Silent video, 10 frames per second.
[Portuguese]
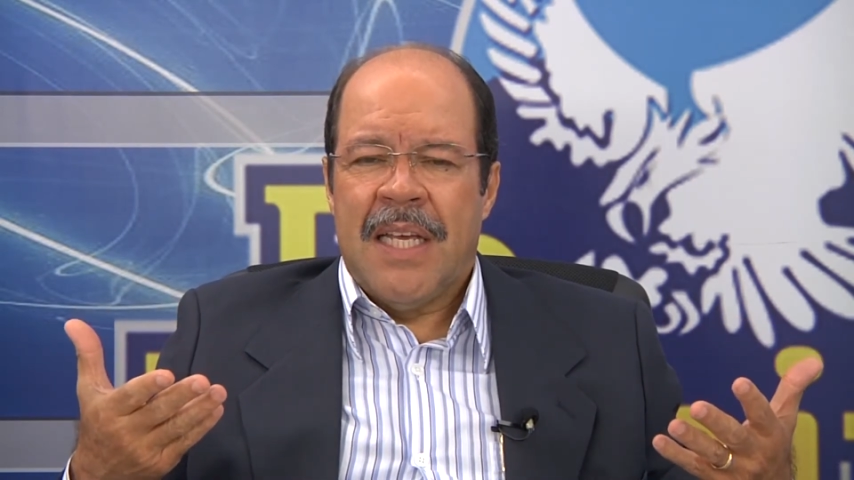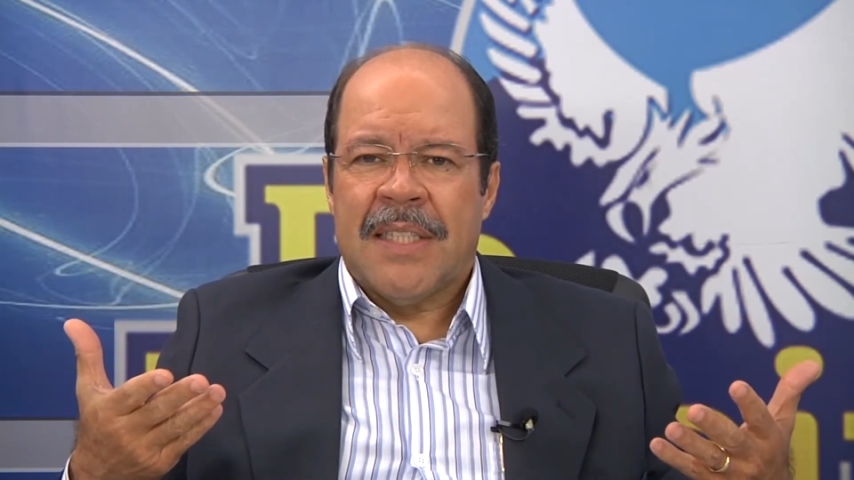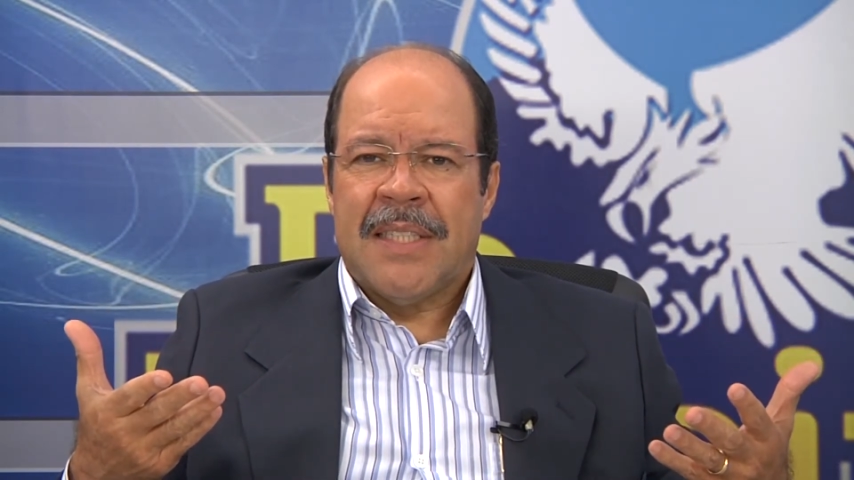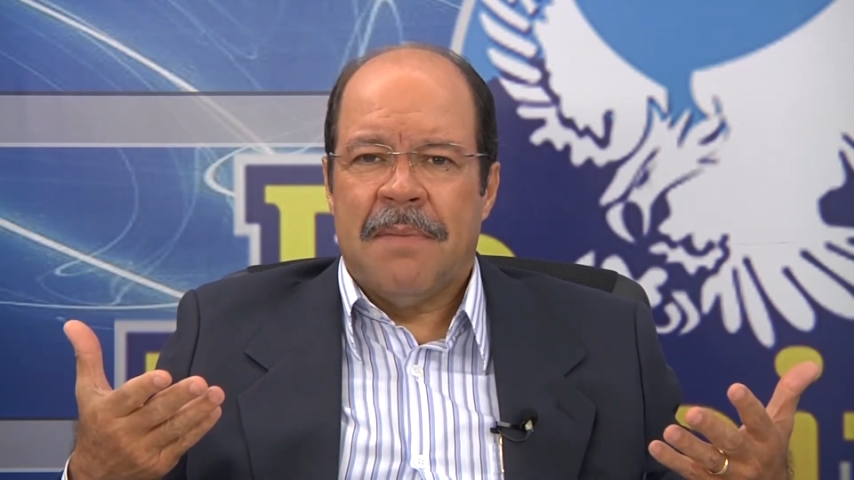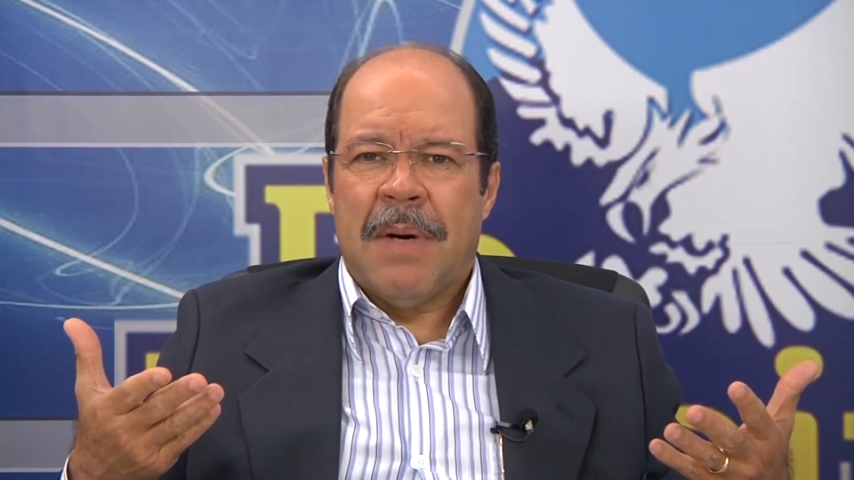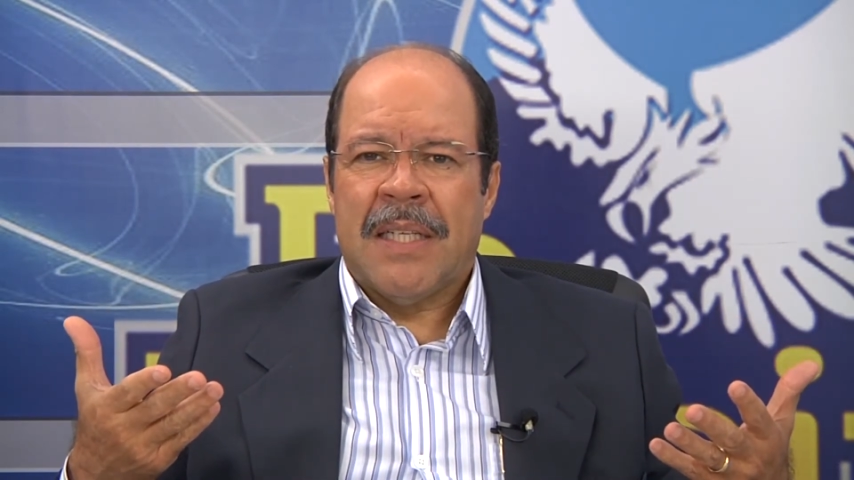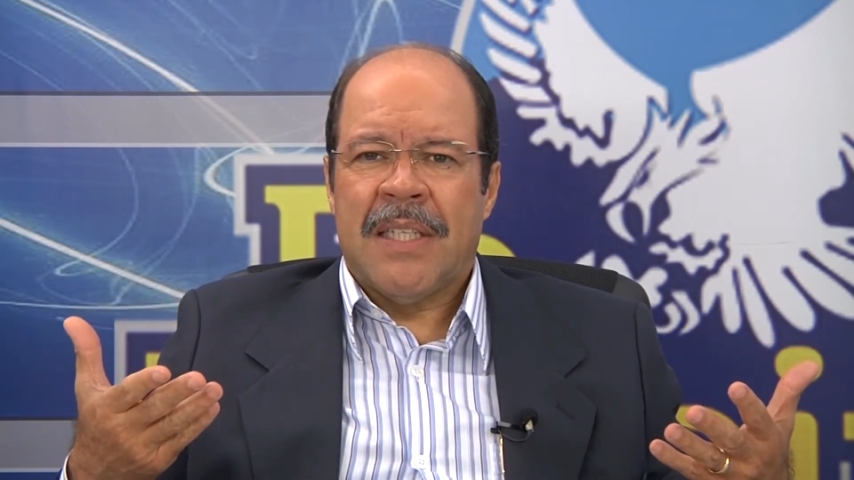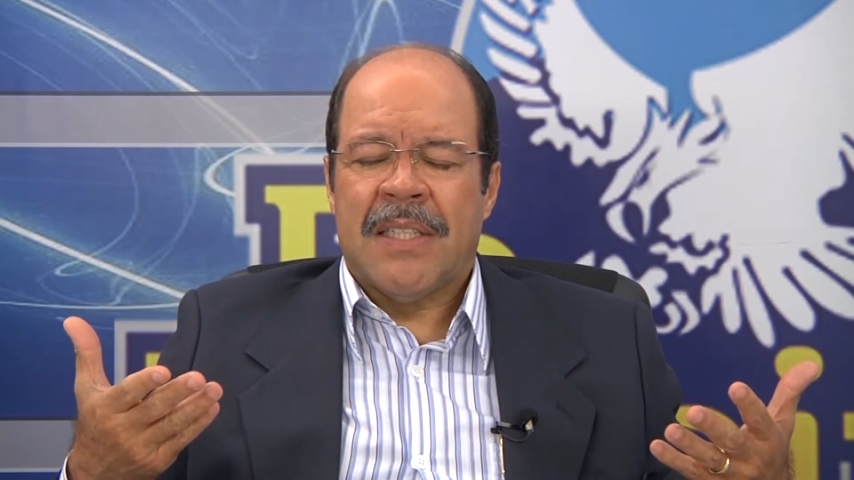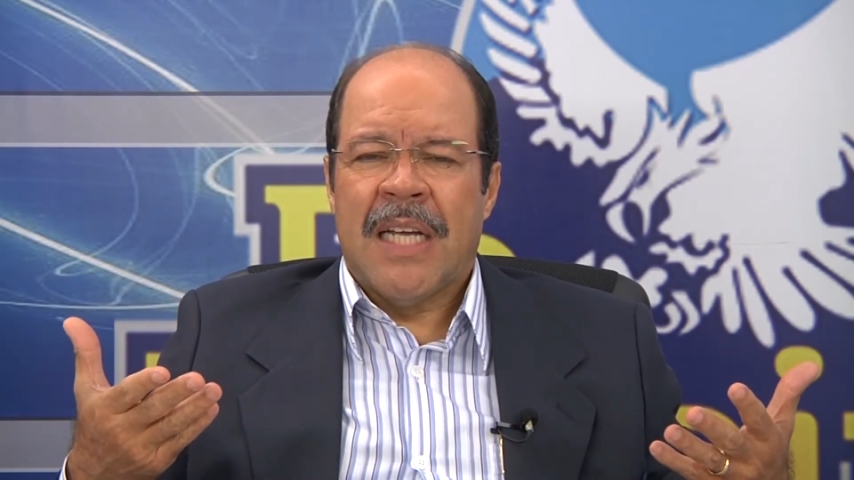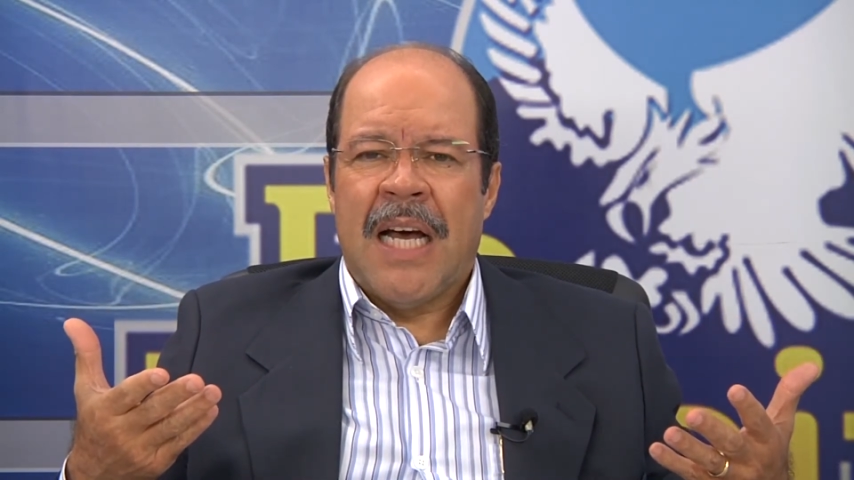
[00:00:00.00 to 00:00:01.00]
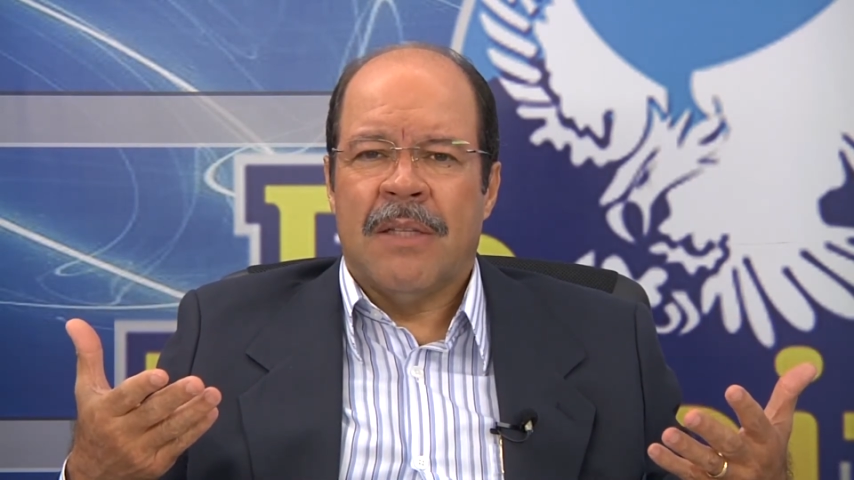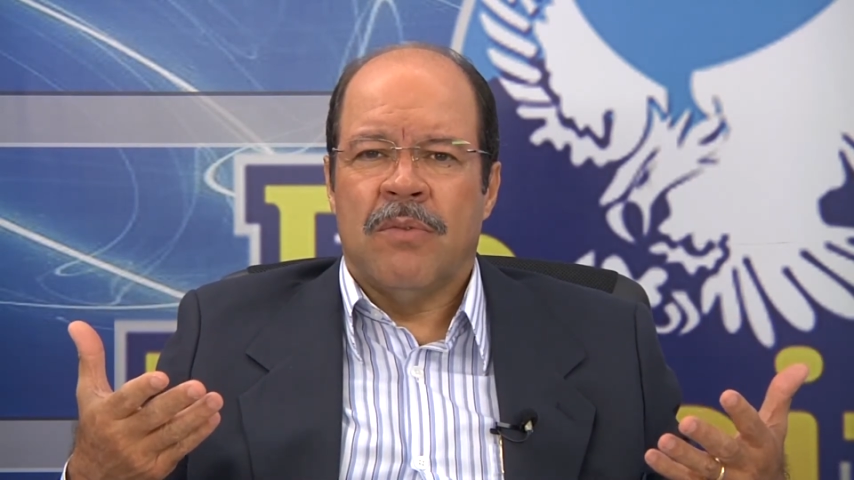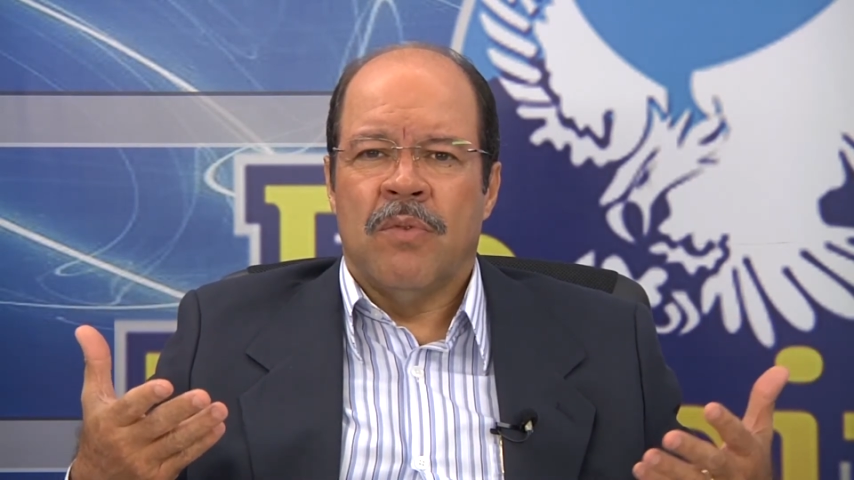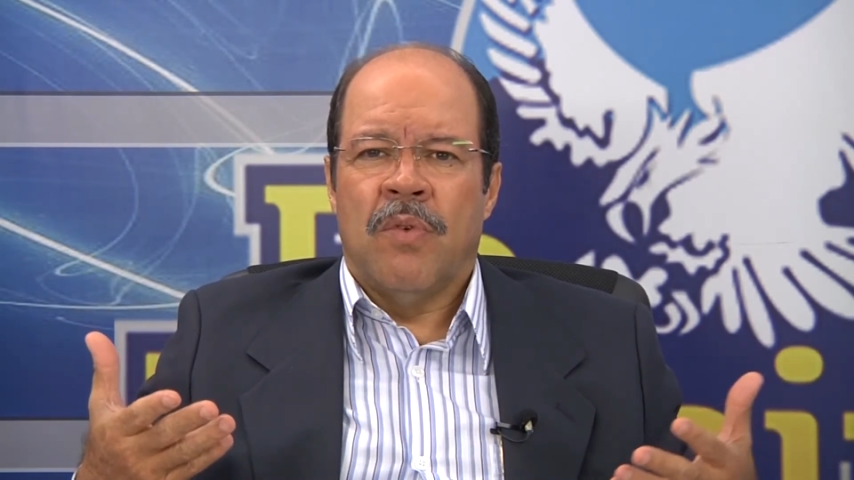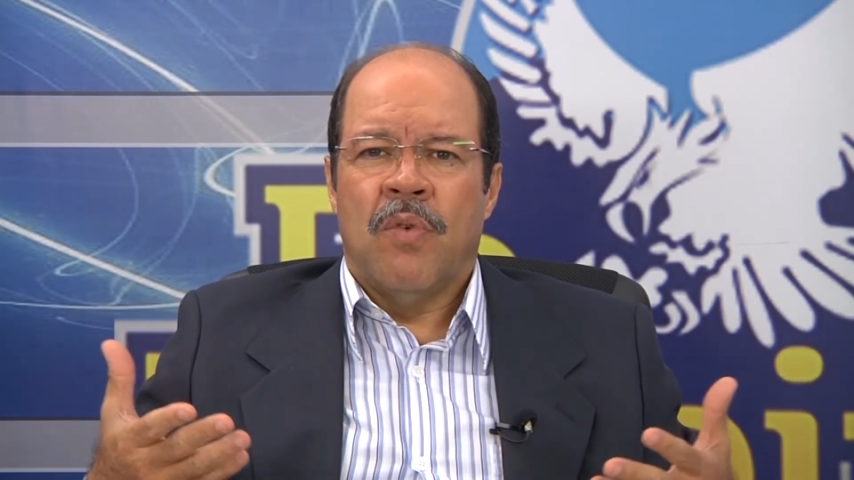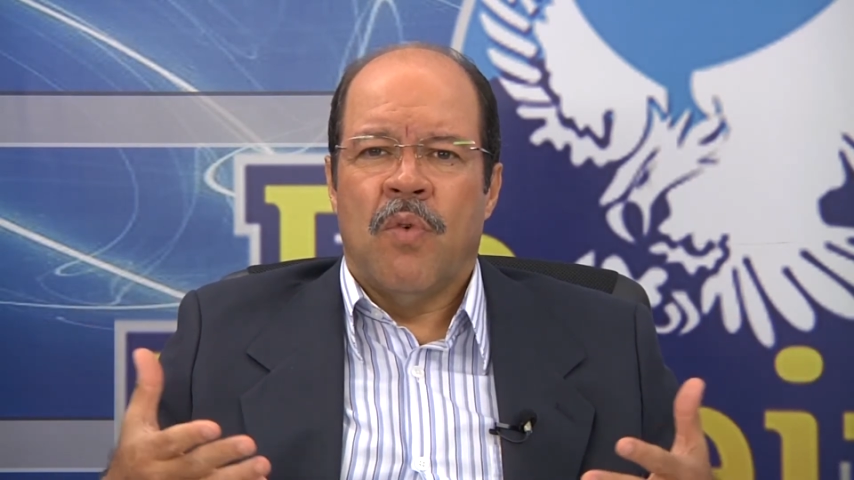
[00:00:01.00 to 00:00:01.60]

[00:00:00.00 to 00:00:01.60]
ia ser batizado.